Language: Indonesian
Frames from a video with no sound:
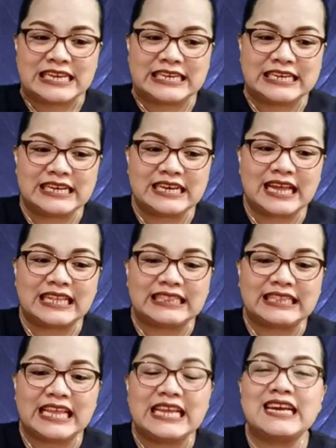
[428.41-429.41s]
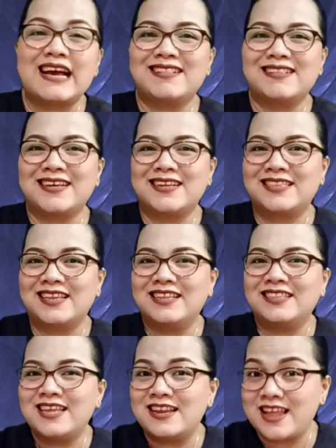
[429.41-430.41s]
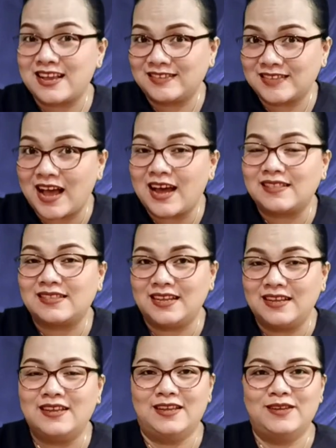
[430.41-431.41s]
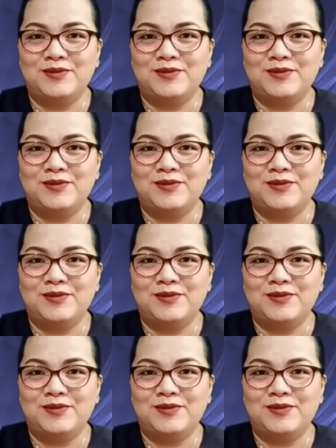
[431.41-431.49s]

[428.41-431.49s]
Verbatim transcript: dengan tingkat ketelitian yang sangat tinggi